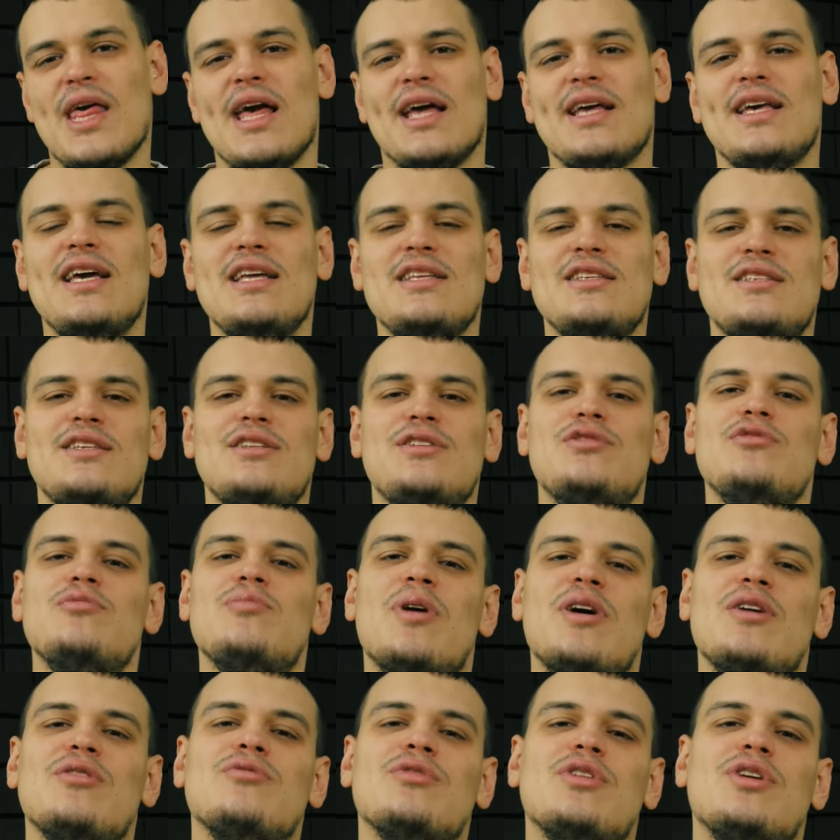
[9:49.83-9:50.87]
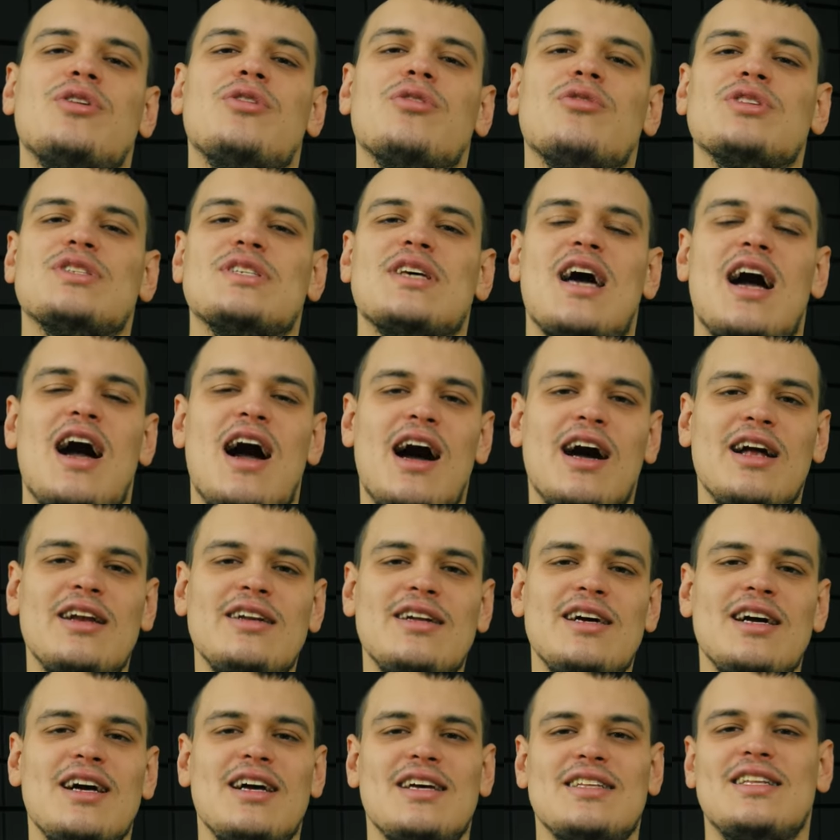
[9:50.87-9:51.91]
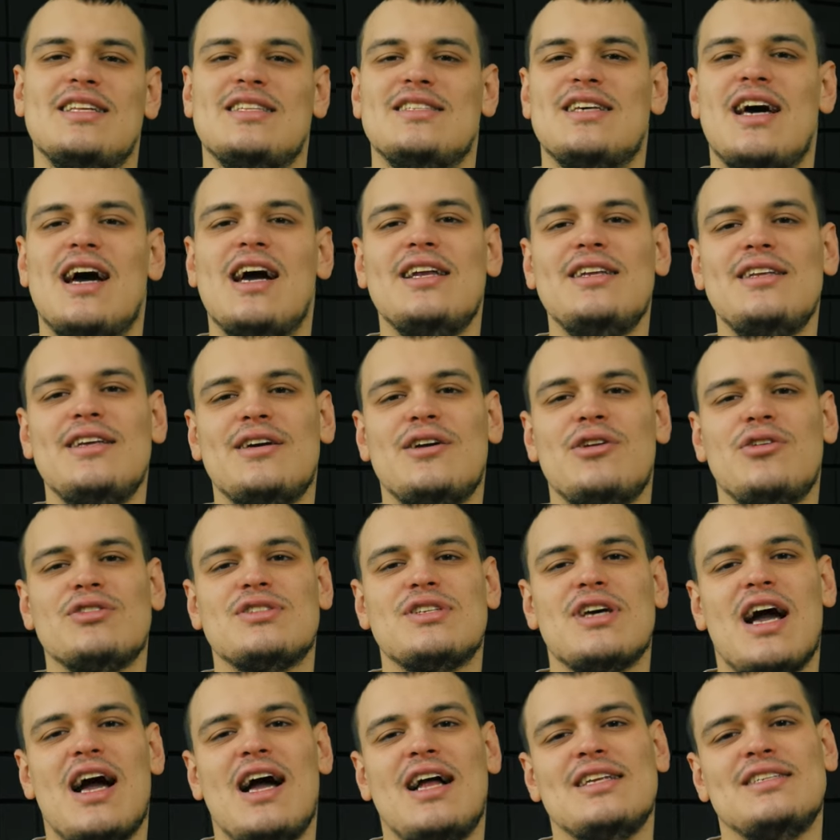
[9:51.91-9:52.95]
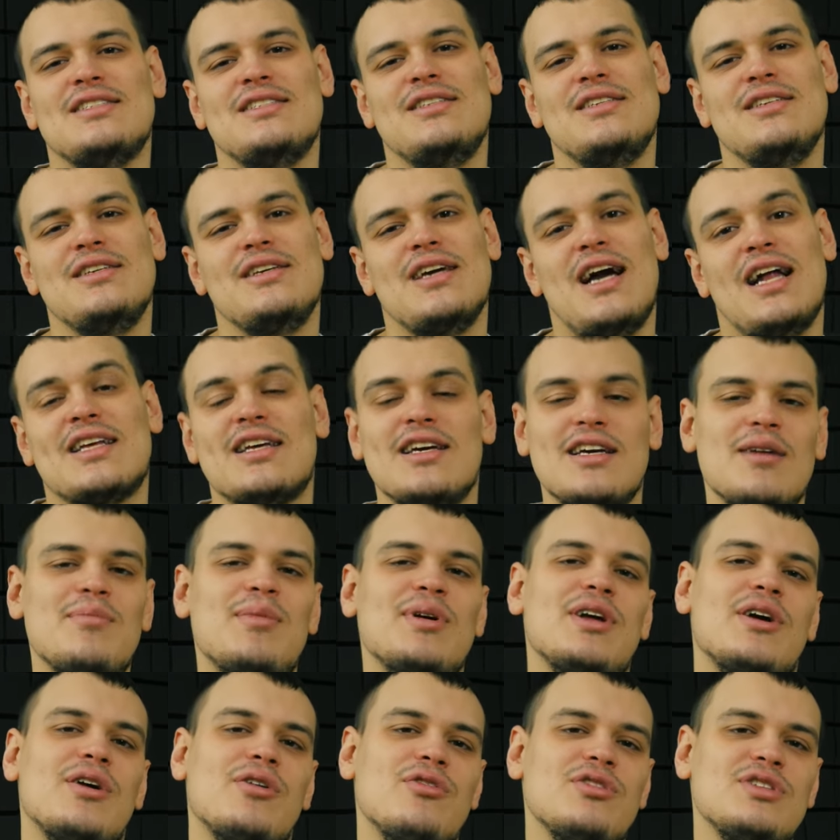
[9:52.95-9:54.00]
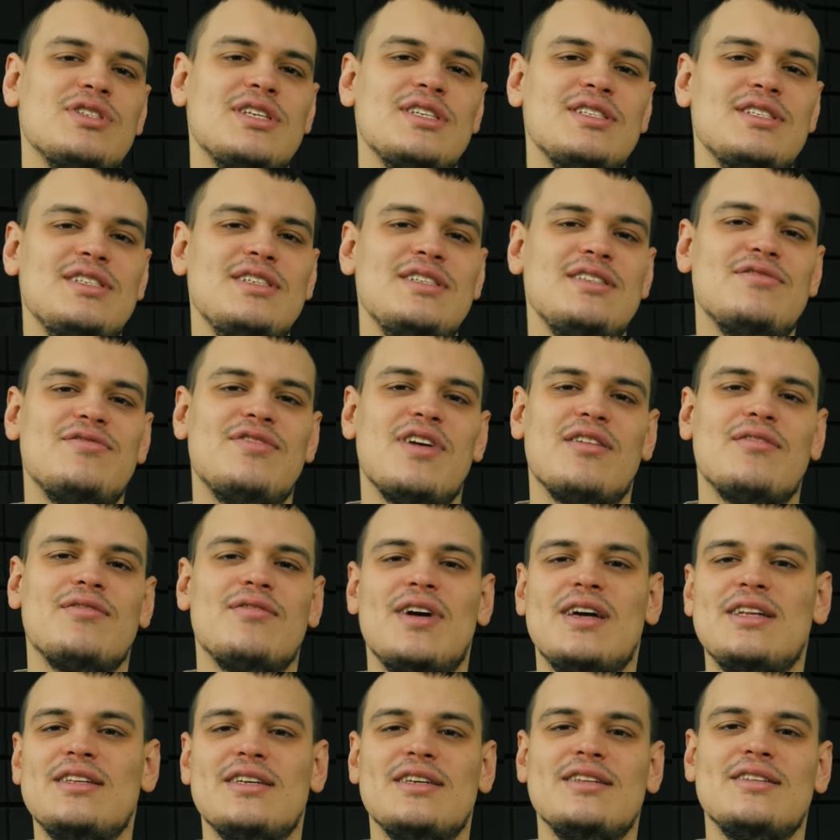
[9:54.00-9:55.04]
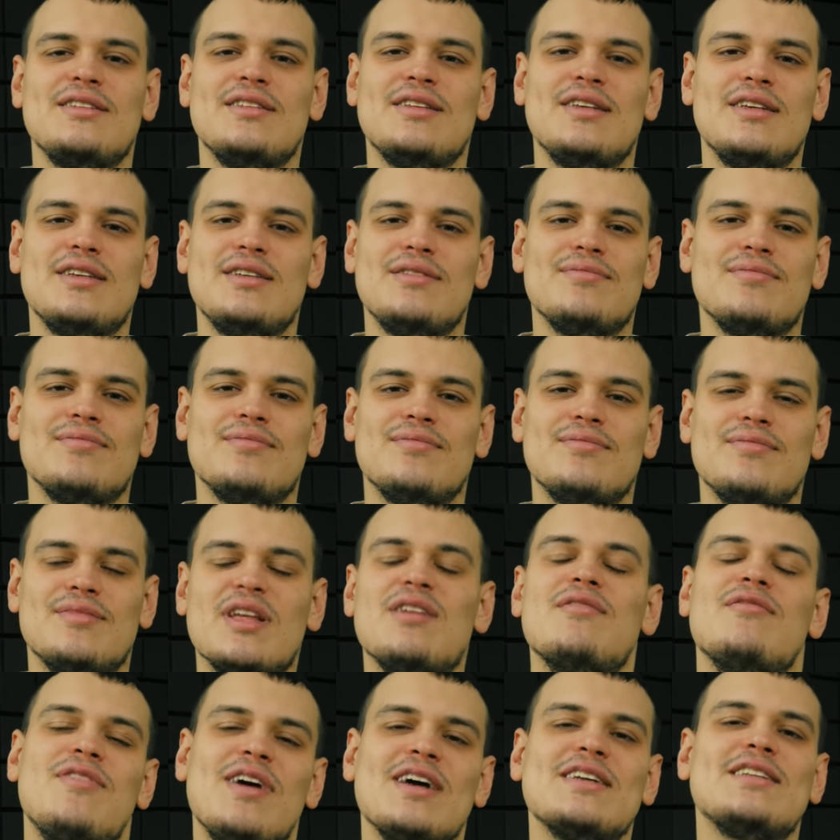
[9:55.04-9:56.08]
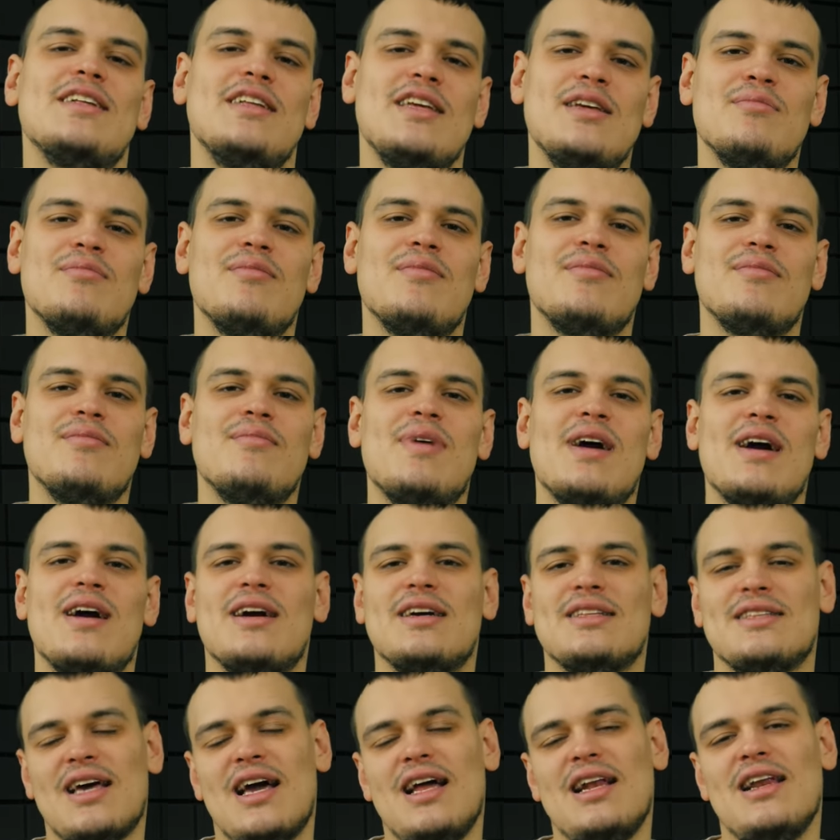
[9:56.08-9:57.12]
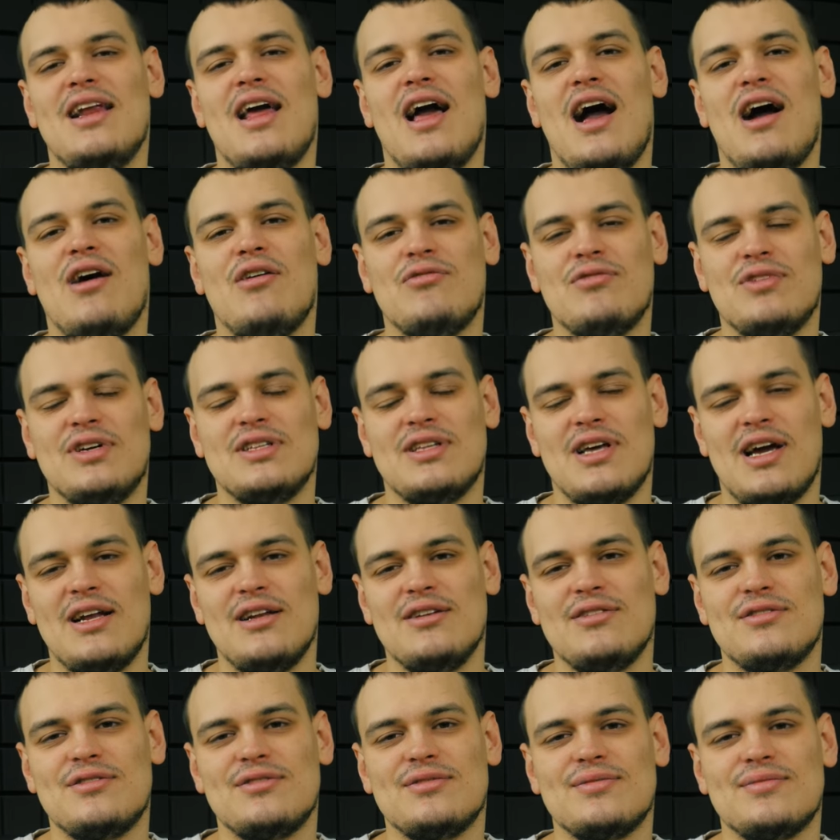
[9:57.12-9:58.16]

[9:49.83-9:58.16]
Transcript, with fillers: Gehen Sie Typ und Größe an. Dateien, die größer als die angegebene Größe sind, werden in, werden in mehrere Teile aufgeteilt.